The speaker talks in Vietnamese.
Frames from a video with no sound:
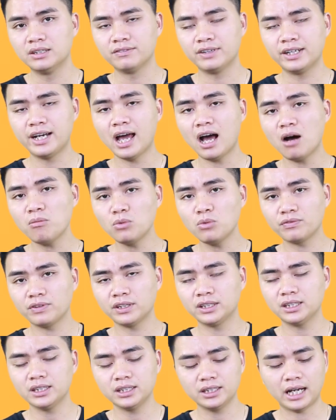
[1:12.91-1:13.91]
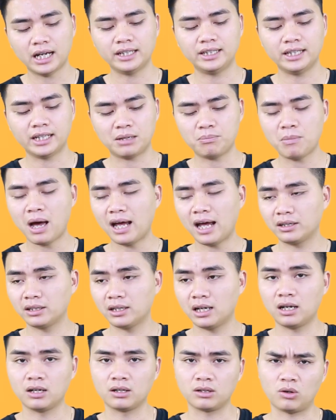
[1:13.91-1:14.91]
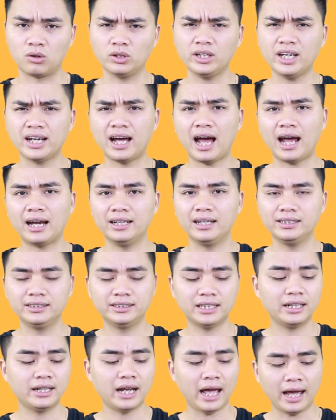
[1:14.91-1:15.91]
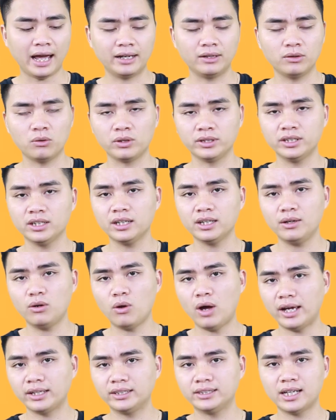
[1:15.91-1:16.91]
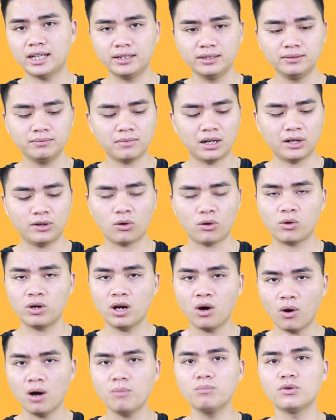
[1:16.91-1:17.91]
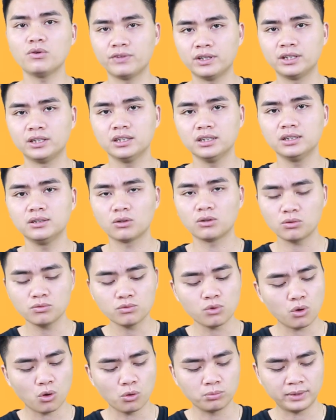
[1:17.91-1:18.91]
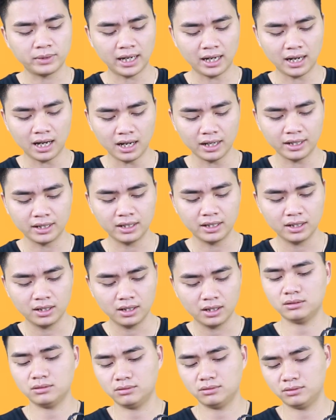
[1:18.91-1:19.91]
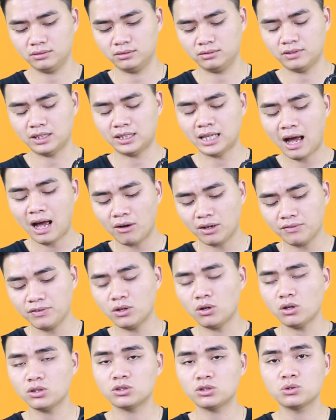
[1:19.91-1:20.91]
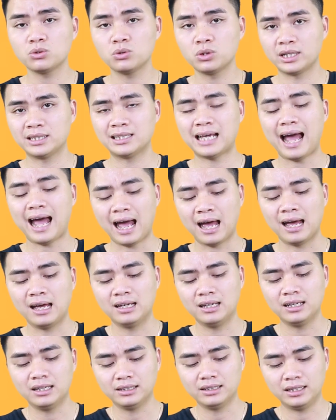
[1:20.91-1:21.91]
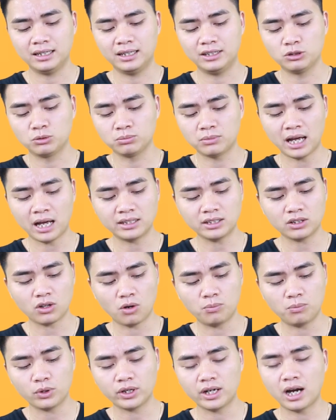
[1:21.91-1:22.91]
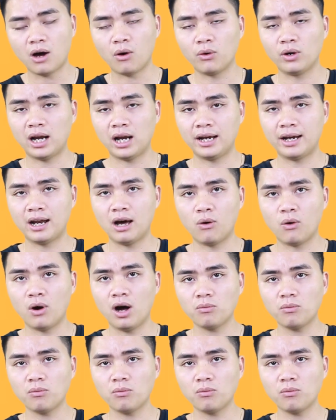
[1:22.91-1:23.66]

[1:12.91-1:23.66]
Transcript: với đế ốc 1 phần tư này thì các bạn à, có thể gài lên chân đèn hoặc những cái loại chân mà nó có đầu ốc 1 phần tư nó cũng vô cùng tiện lợi và tháo cái phần hot su này ra thì chúng ta sẽ có một đầu là đầu